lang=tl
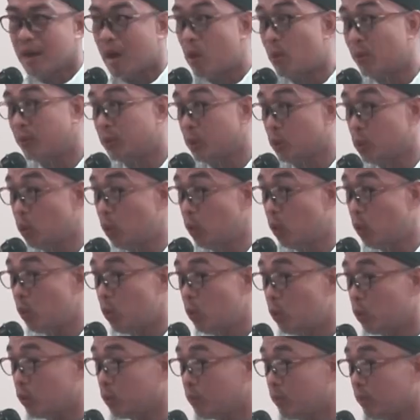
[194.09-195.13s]
Awan ti
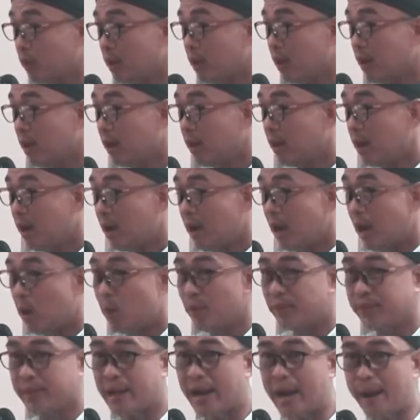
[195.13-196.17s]
gulo,
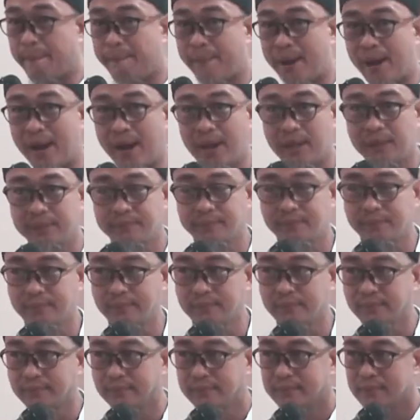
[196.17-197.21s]
awan ti apa,
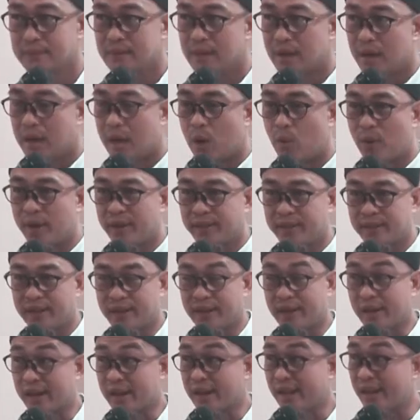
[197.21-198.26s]
awan ti
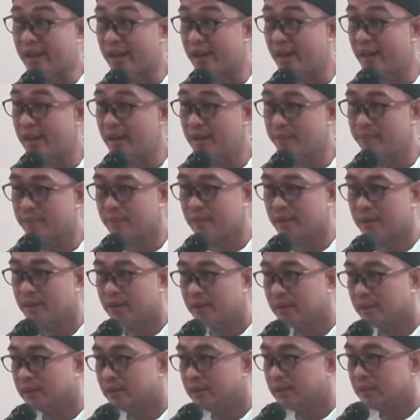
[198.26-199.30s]
agririri,
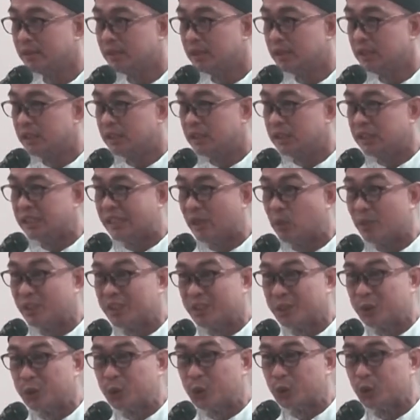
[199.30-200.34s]
awan
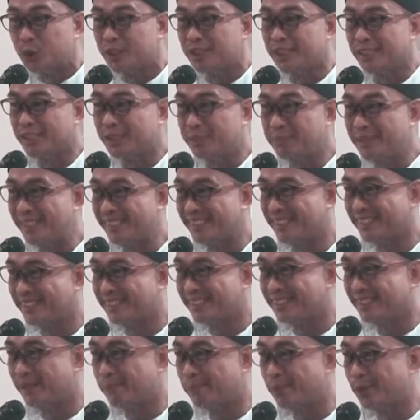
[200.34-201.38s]
siguro ti
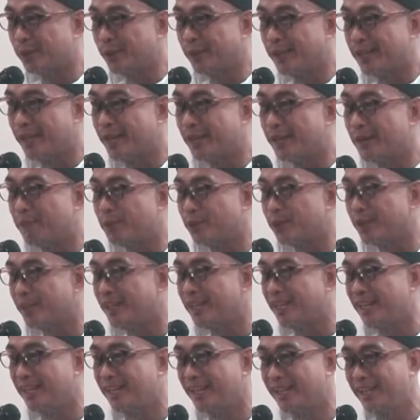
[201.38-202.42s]
chismis nga puon
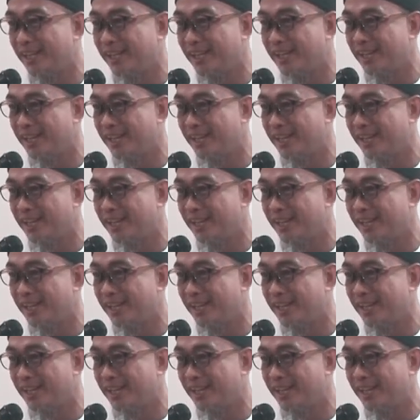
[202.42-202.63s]
gaputi